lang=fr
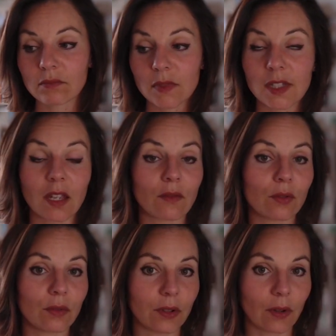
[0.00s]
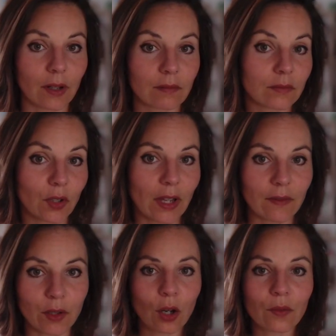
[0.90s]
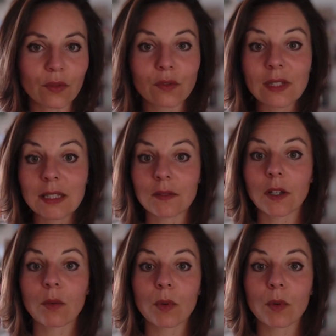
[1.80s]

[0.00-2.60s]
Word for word: Ça évolue dans la, vie, en fonction des différents